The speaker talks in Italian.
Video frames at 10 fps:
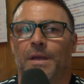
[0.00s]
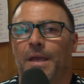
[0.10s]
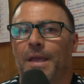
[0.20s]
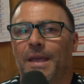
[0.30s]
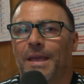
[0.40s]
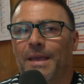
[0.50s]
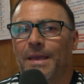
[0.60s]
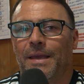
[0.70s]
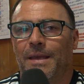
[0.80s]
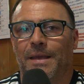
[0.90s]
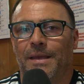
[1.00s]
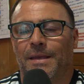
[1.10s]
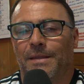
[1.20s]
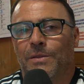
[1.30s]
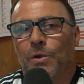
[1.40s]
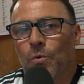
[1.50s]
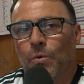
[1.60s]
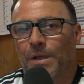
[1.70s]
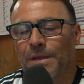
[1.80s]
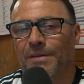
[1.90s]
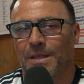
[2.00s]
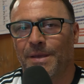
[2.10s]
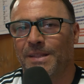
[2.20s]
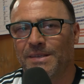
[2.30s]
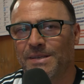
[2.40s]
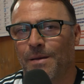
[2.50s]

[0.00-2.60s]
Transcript: e di cui veramente